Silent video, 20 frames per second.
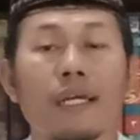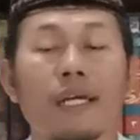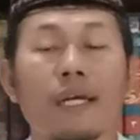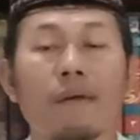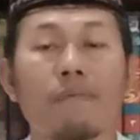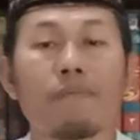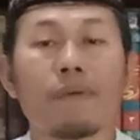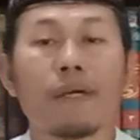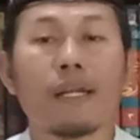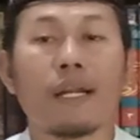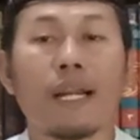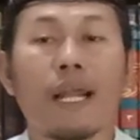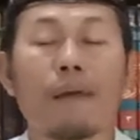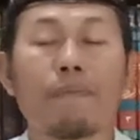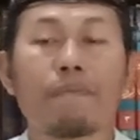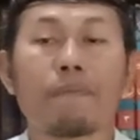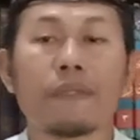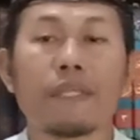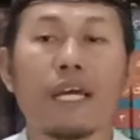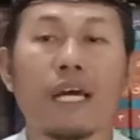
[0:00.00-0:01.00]

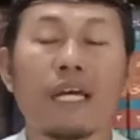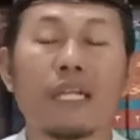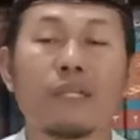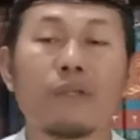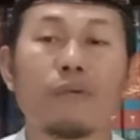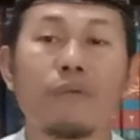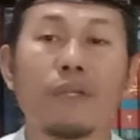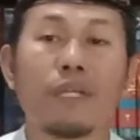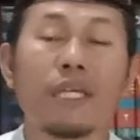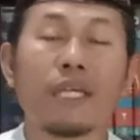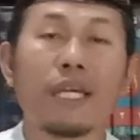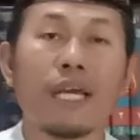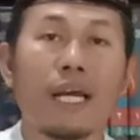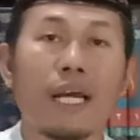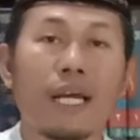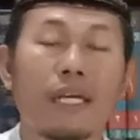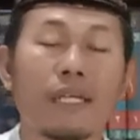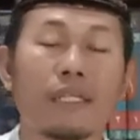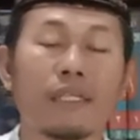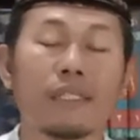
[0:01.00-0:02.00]
Gemerlapnya
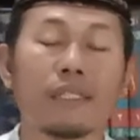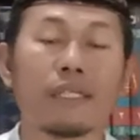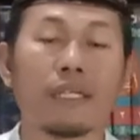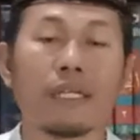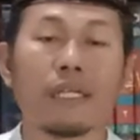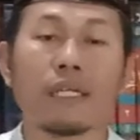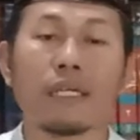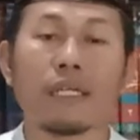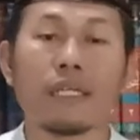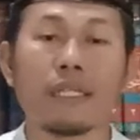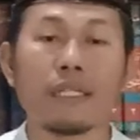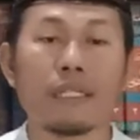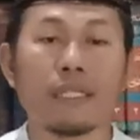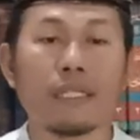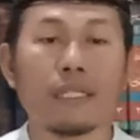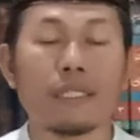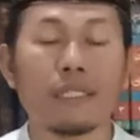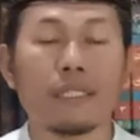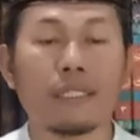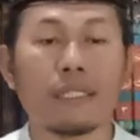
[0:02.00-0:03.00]
dunia
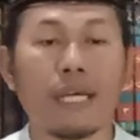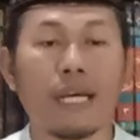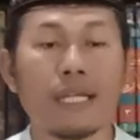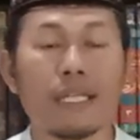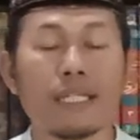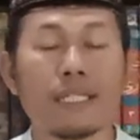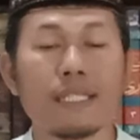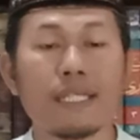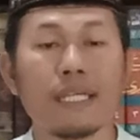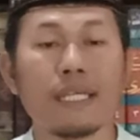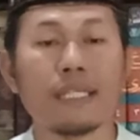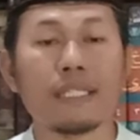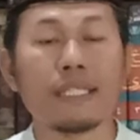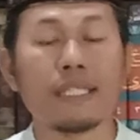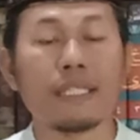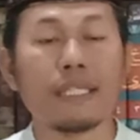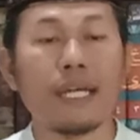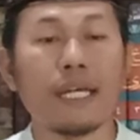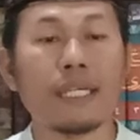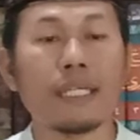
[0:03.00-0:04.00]
dan
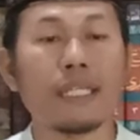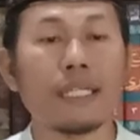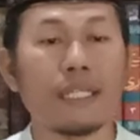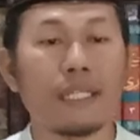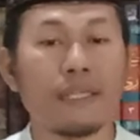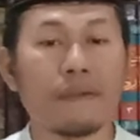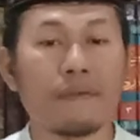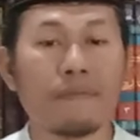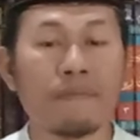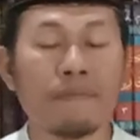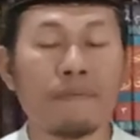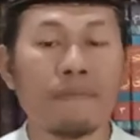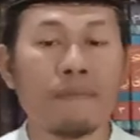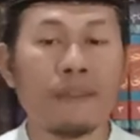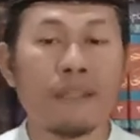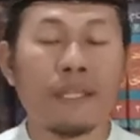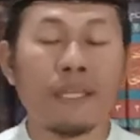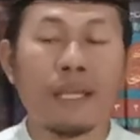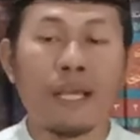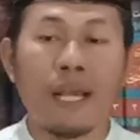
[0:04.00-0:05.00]
seisinya ini.
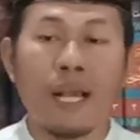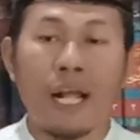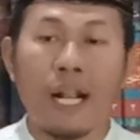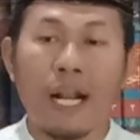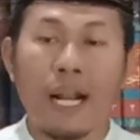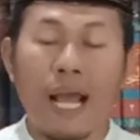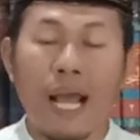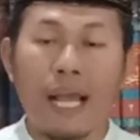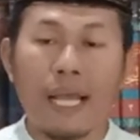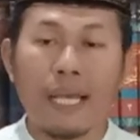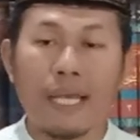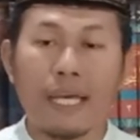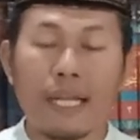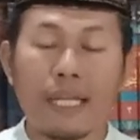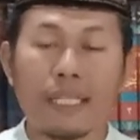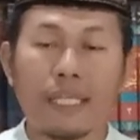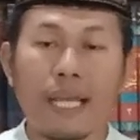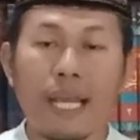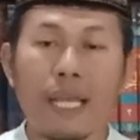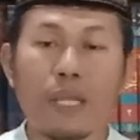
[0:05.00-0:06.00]

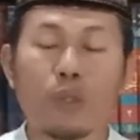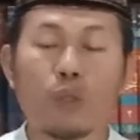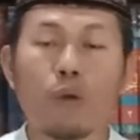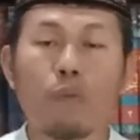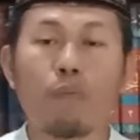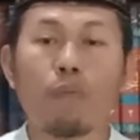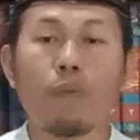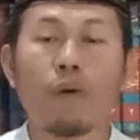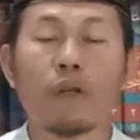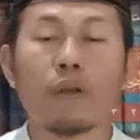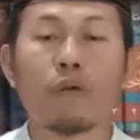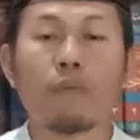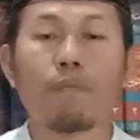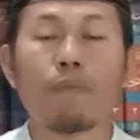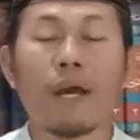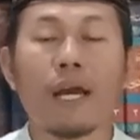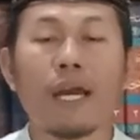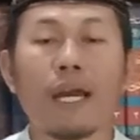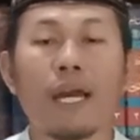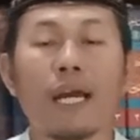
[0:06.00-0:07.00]
Lahirnya itu
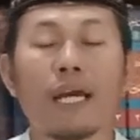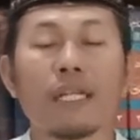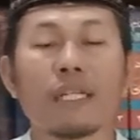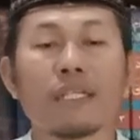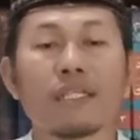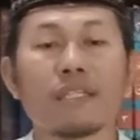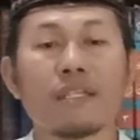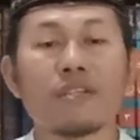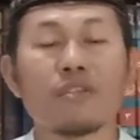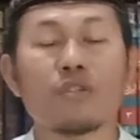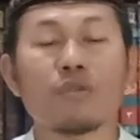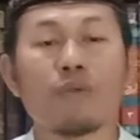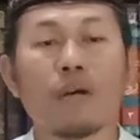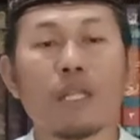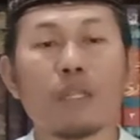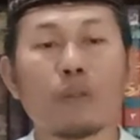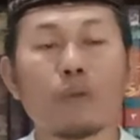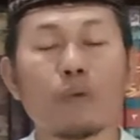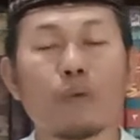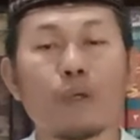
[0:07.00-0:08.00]
merupakan
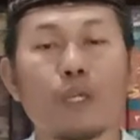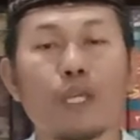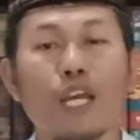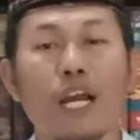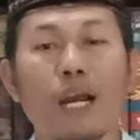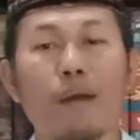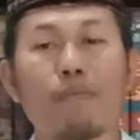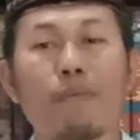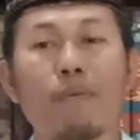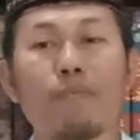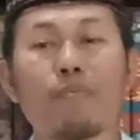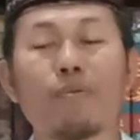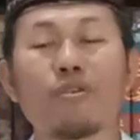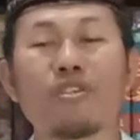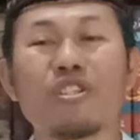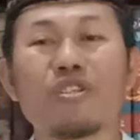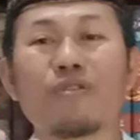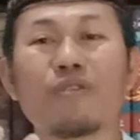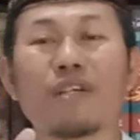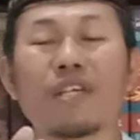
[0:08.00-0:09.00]
sesuatu yang
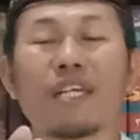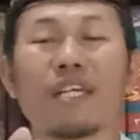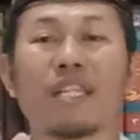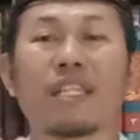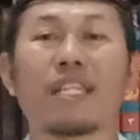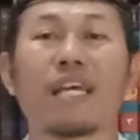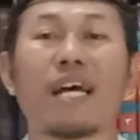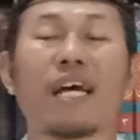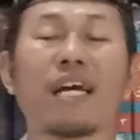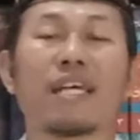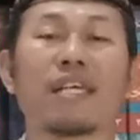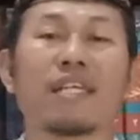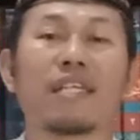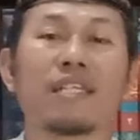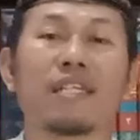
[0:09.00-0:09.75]
membujuk kita.